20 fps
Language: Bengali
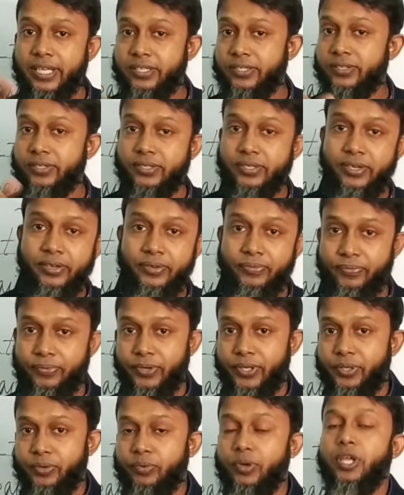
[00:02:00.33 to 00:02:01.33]
নেসেসারি
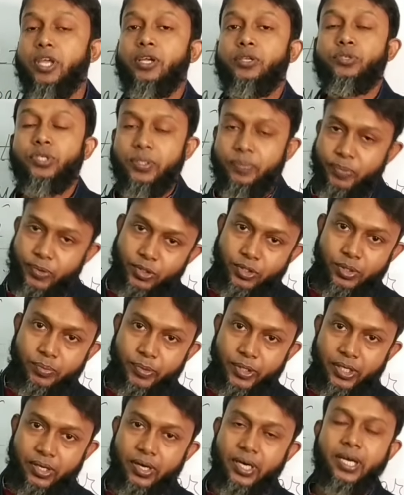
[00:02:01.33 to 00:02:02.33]
ফর ইউ যদি প্রয়োজন
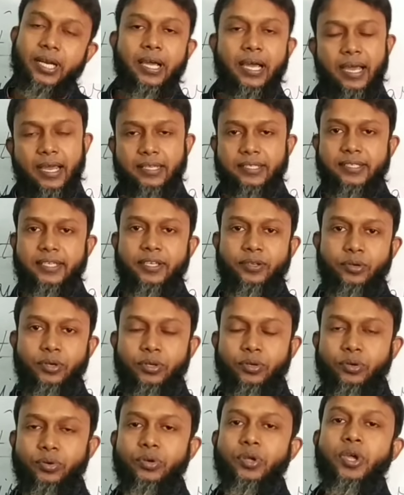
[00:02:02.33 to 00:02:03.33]
মনে করেন আজকেই
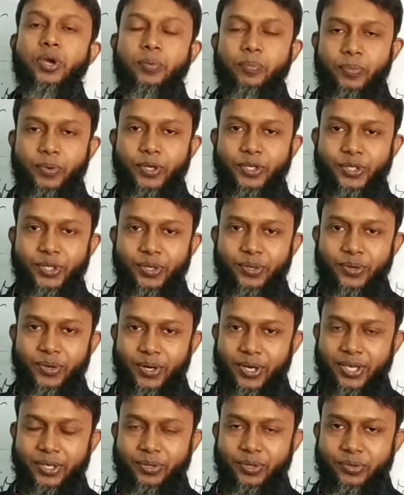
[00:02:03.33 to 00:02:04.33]
কল করুন বইয়ের জন্য
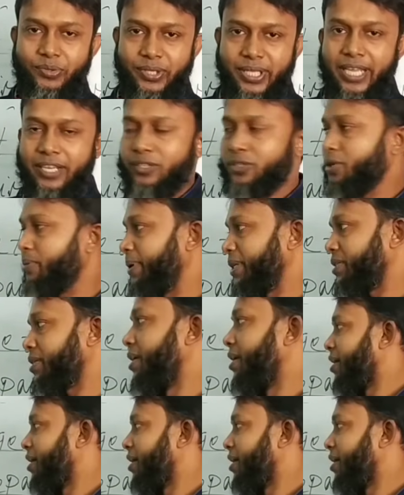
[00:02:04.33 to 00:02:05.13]
অর্ডার করুন থ্যাংক ইউ সো মাচ